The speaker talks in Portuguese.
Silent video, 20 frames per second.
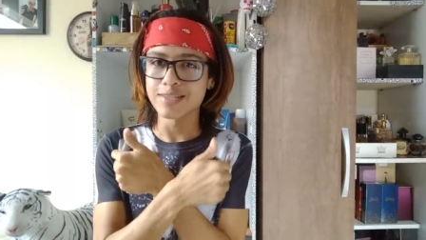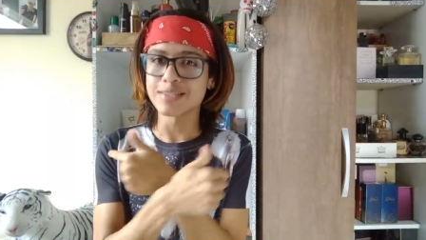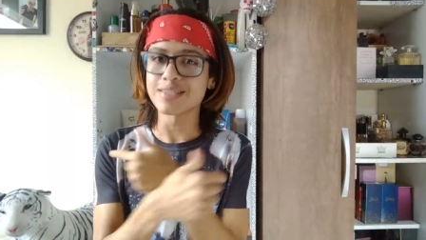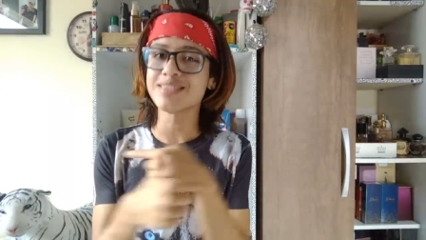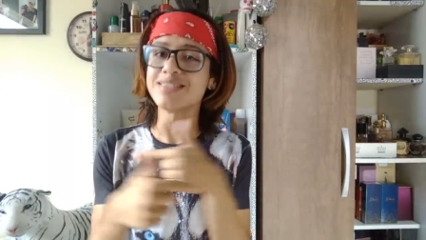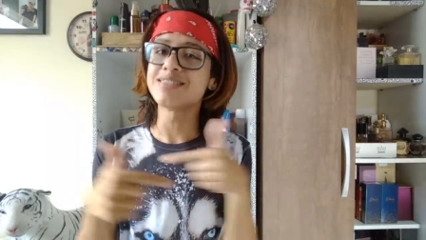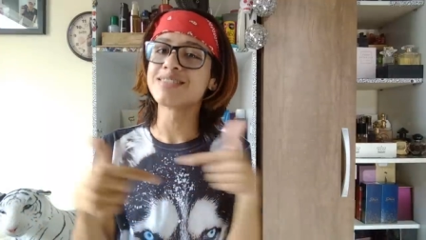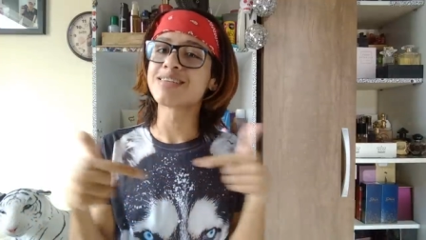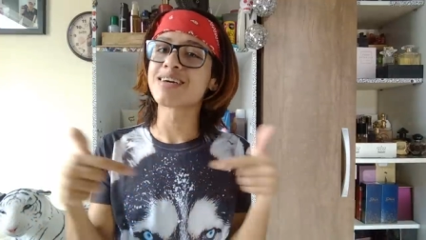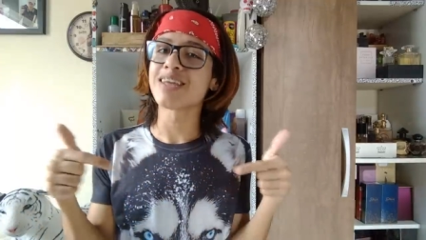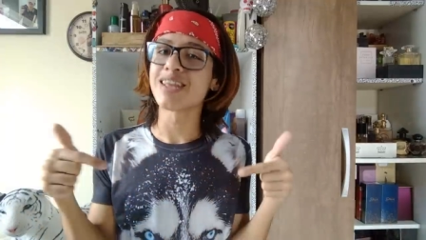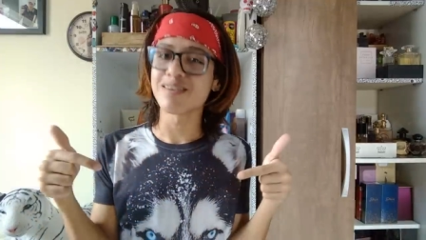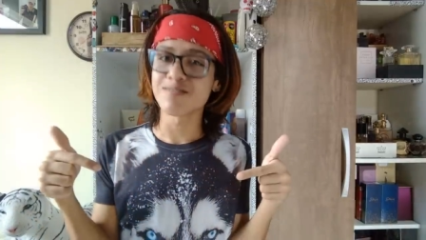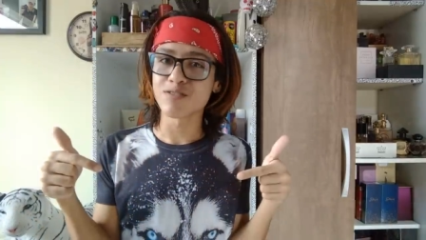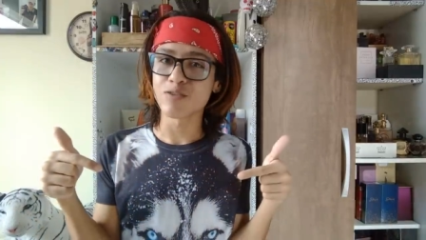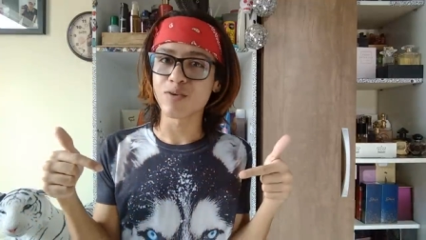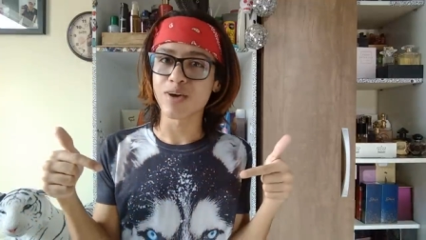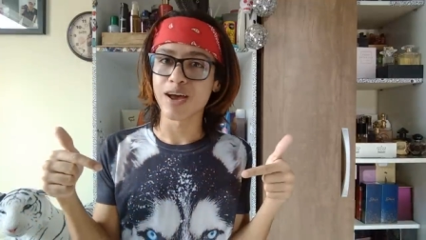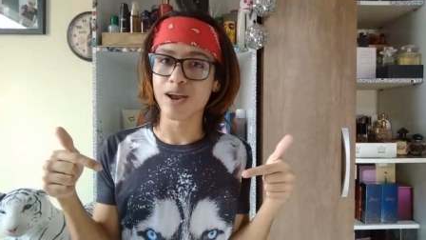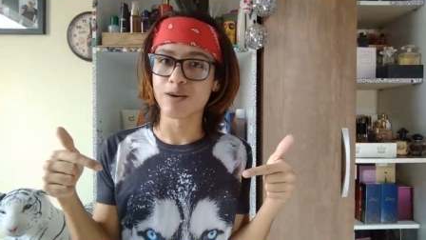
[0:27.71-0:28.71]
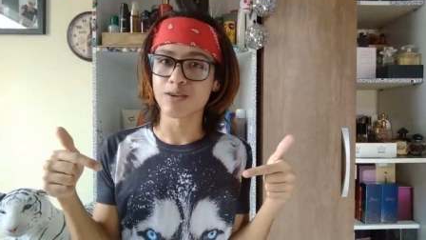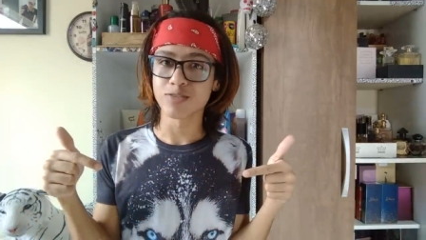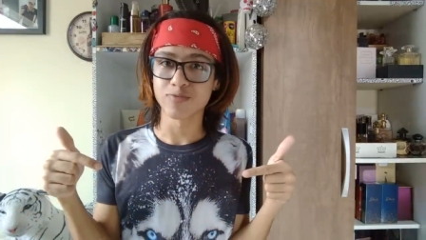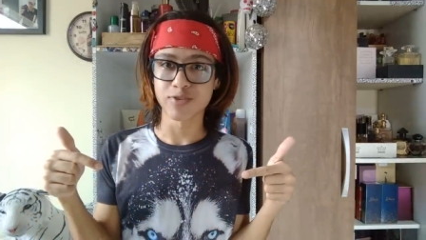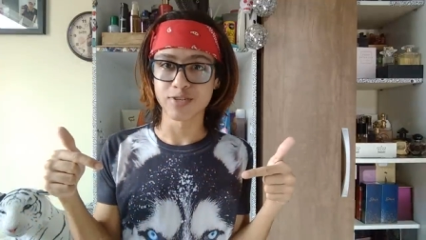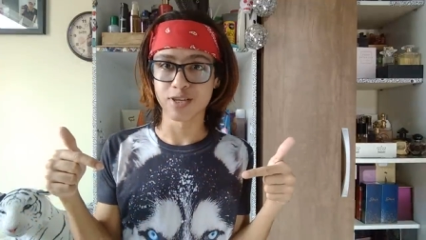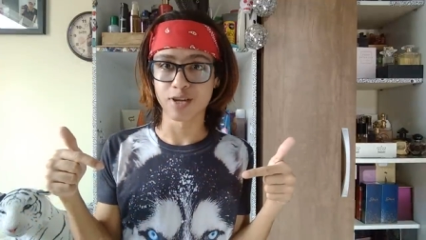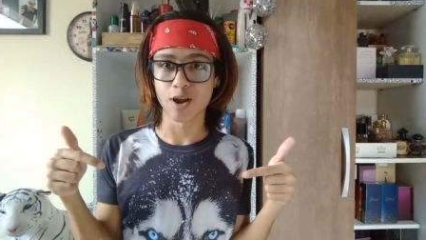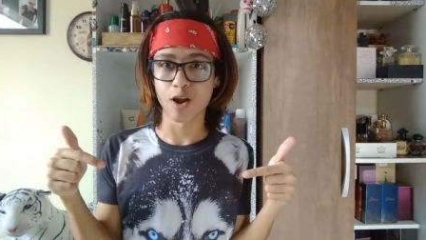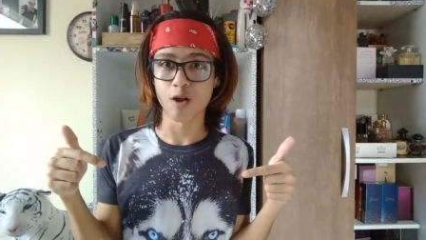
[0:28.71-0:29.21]
se inscreva no canal se
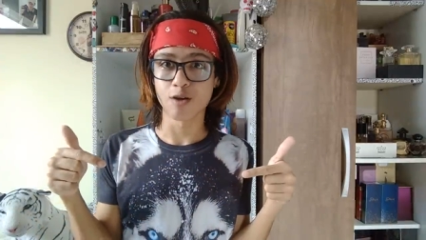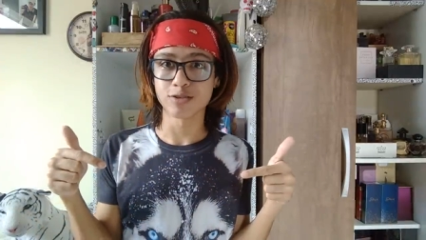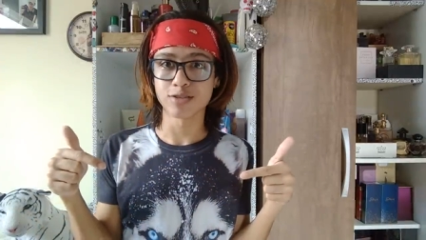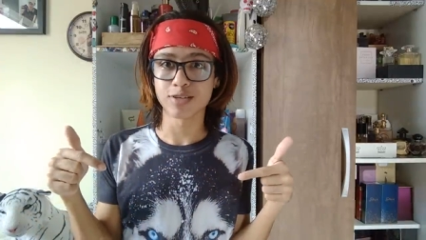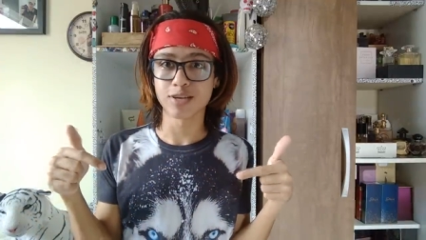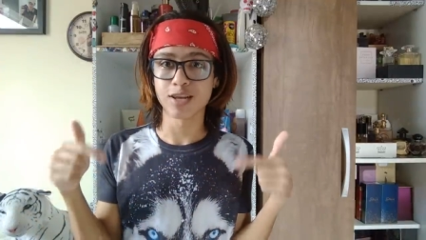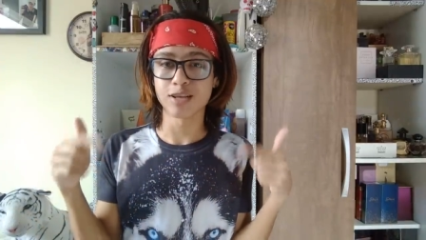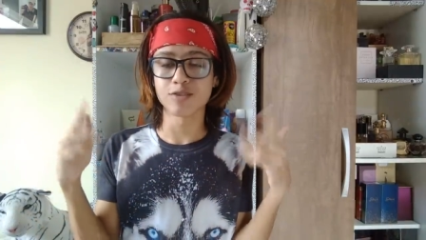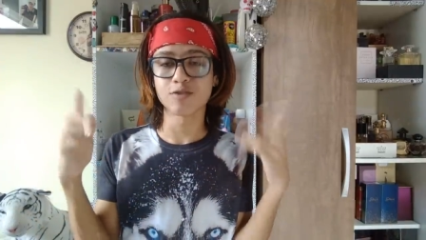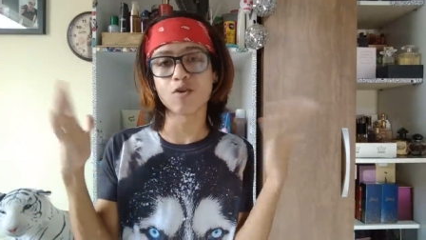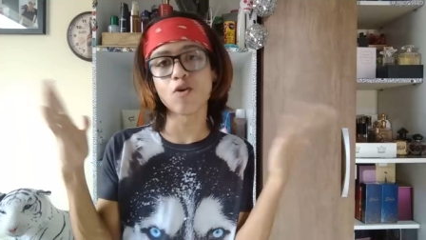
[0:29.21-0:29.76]
você ainda não é inscrito,